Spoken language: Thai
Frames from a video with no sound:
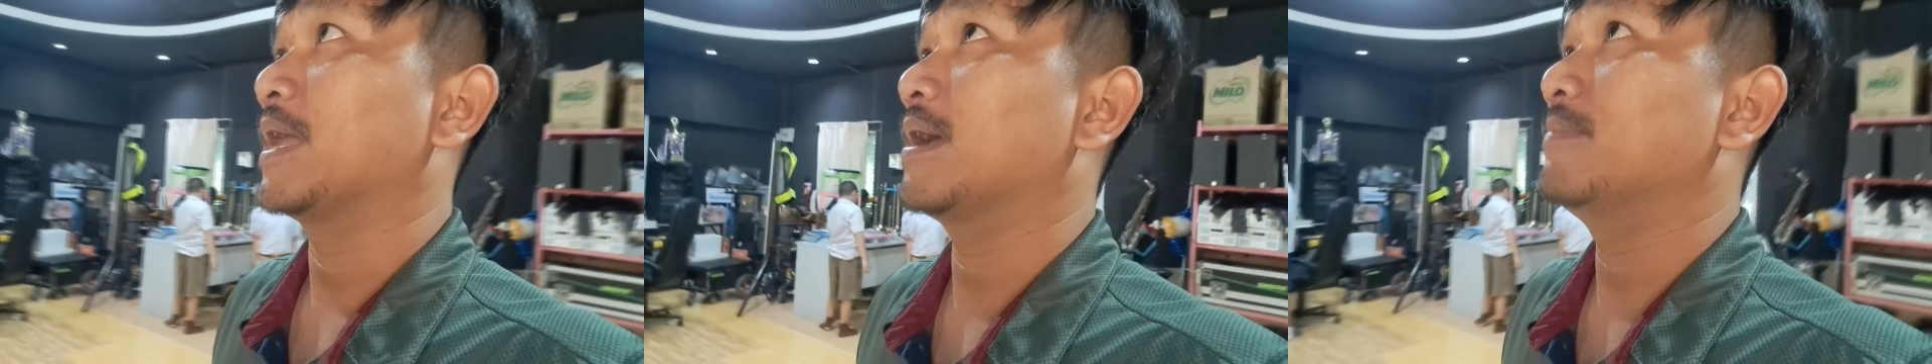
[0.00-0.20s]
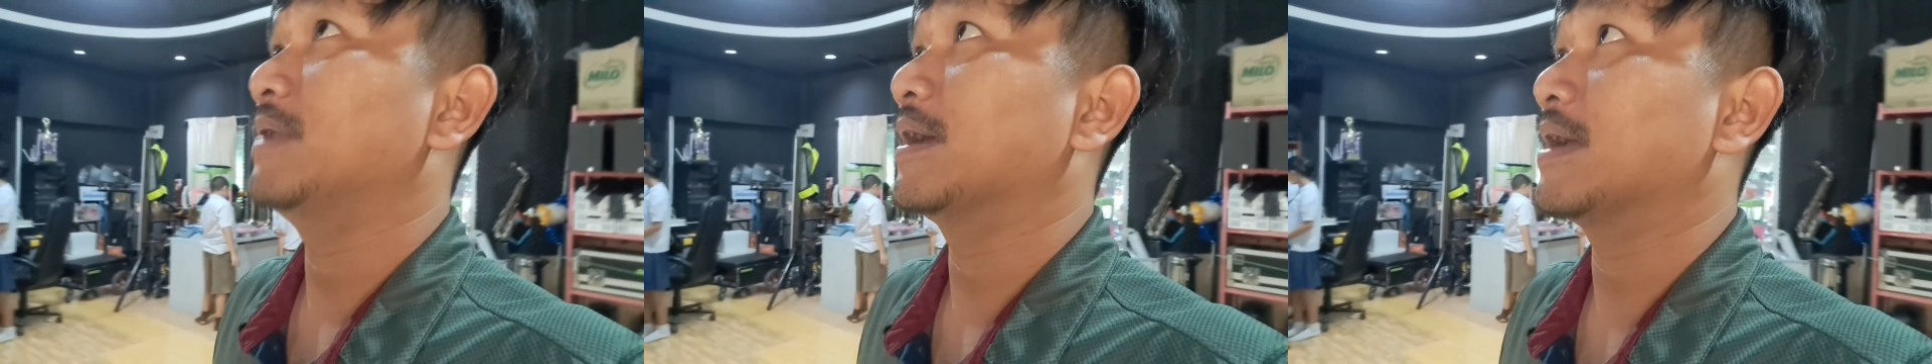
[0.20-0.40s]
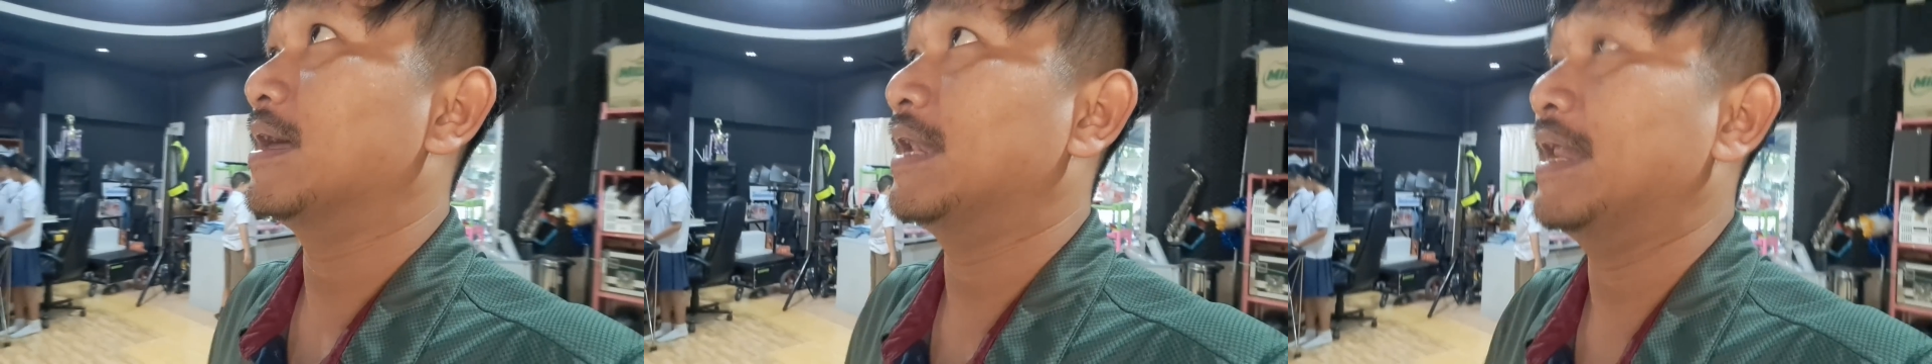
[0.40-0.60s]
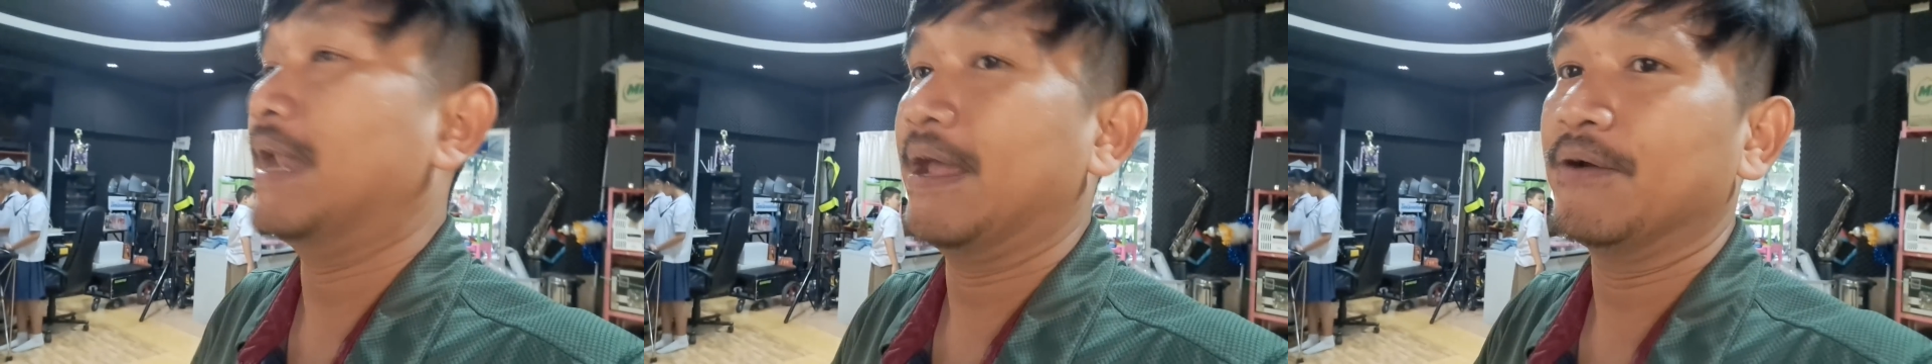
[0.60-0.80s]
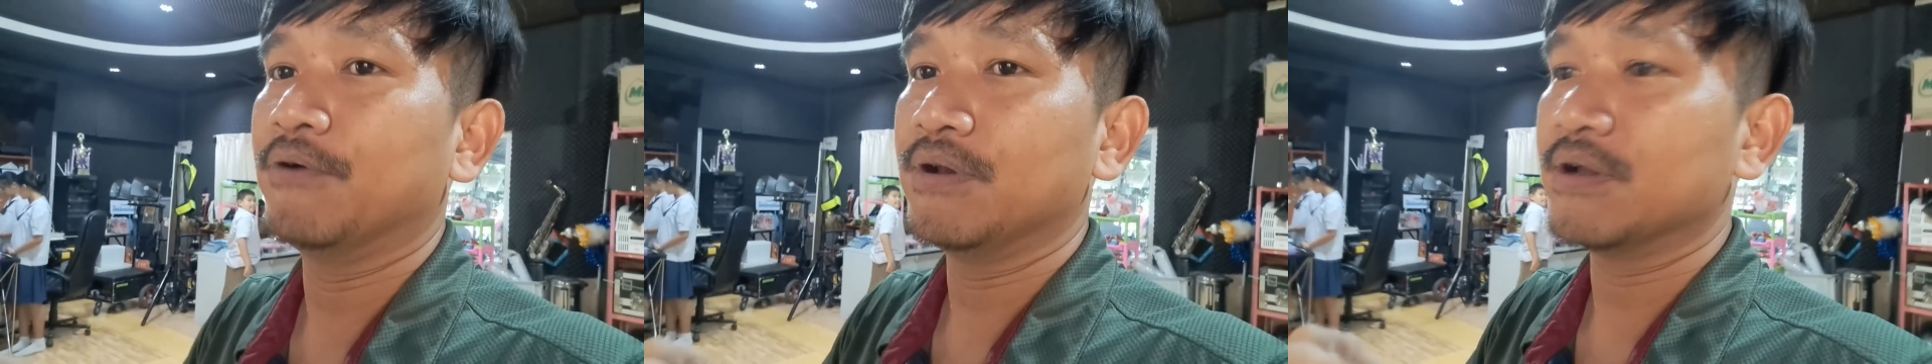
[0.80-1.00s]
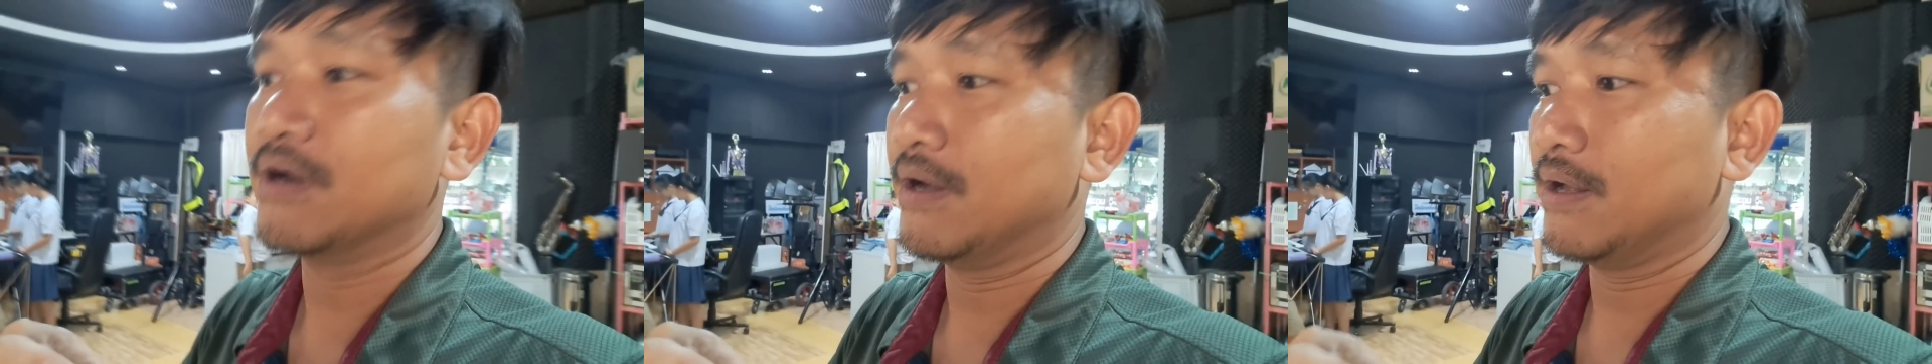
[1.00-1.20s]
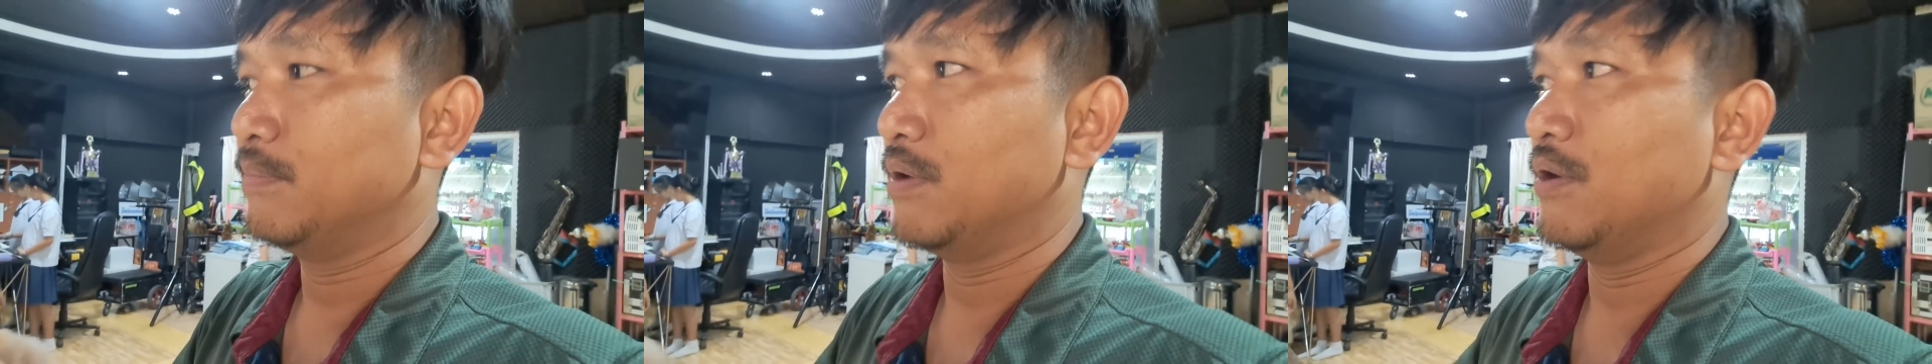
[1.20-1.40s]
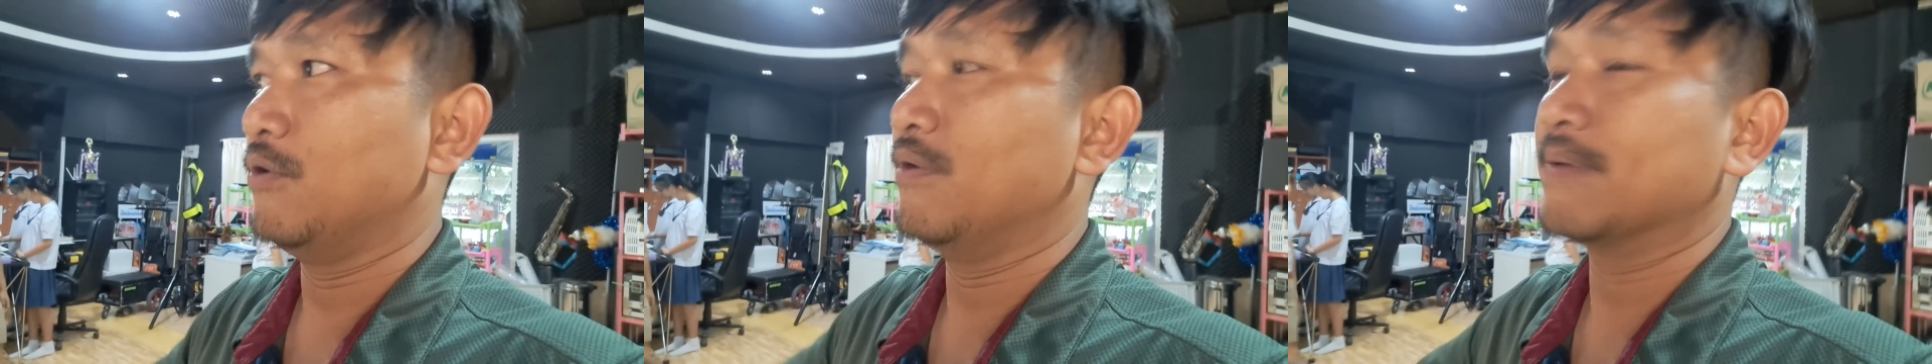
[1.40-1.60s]
นะครับแล้วก็หลายๆคนก็
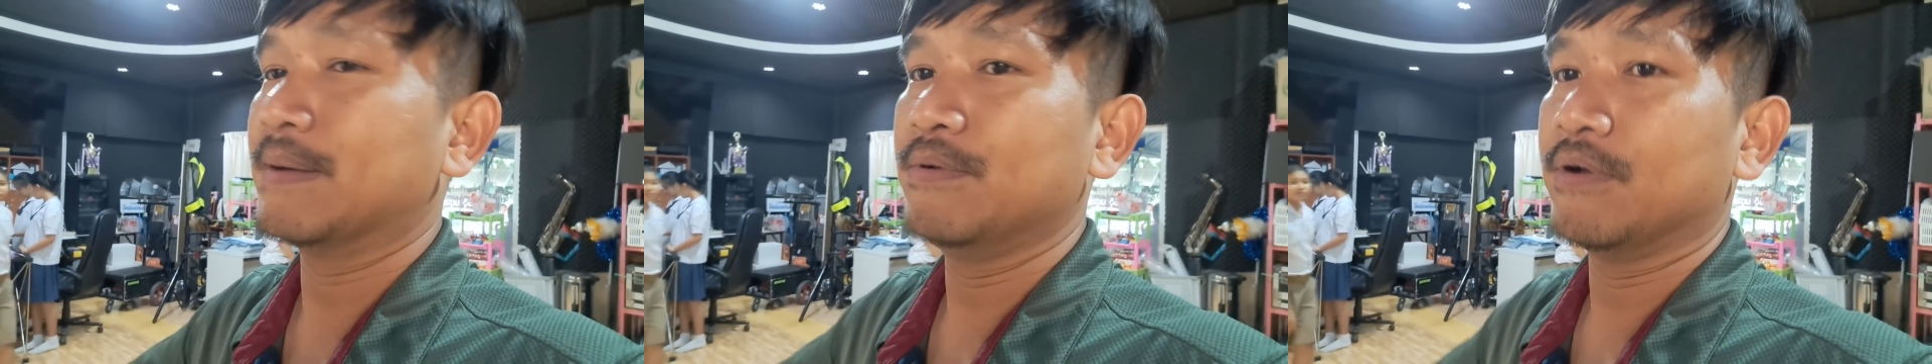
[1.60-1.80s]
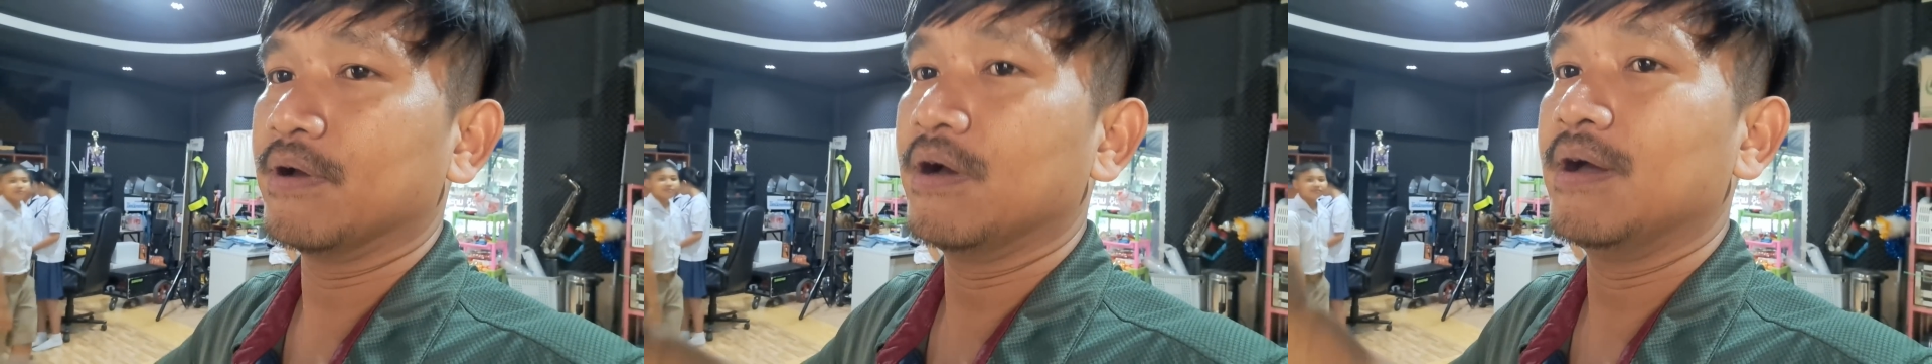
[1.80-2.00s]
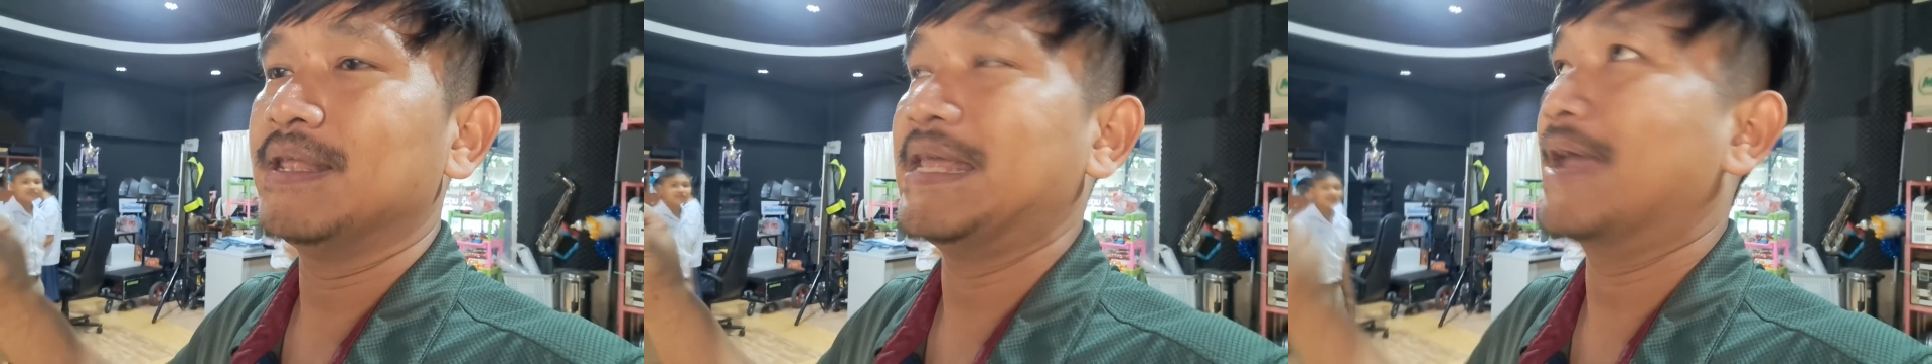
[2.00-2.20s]
พอครบกำหนดก็